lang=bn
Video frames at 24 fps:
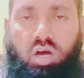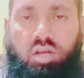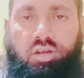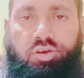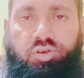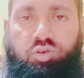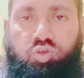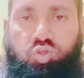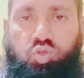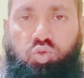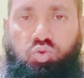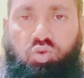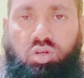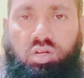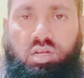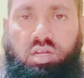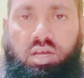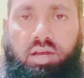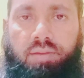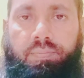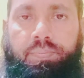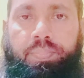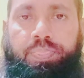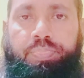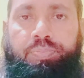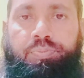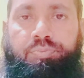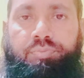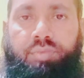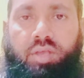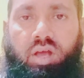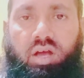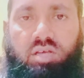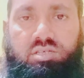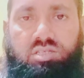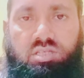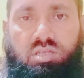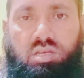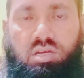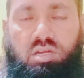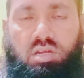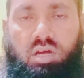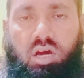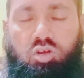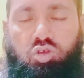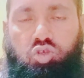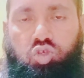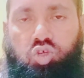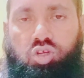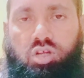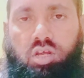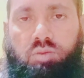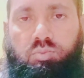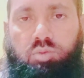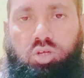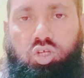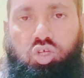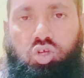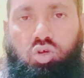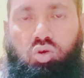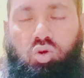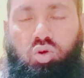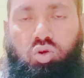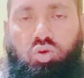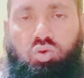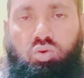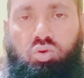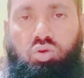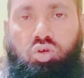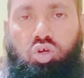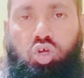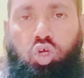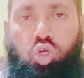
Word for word: আলা রসুলিল্লাহ আজকের আলোচনার বিষয় হলো